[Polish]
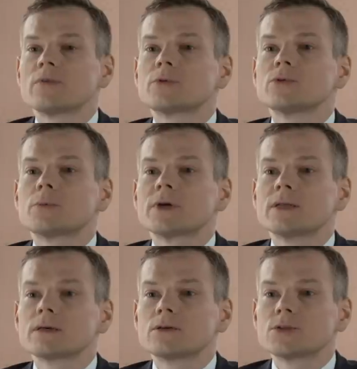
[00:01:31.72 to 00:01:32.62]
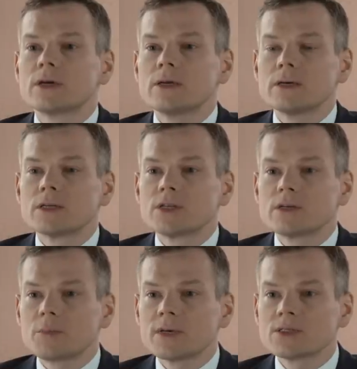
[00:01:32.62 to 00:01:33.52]
Ja powiem krótko, panie dyrektorze.
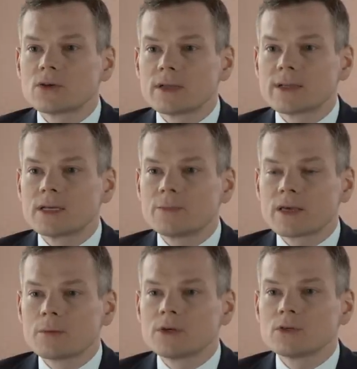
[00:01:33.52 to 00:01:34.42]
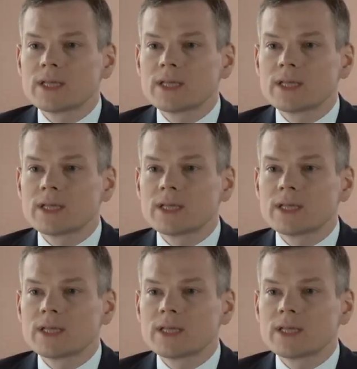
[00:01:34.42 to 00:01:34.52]
Żadnego parasola nad getbackiem nie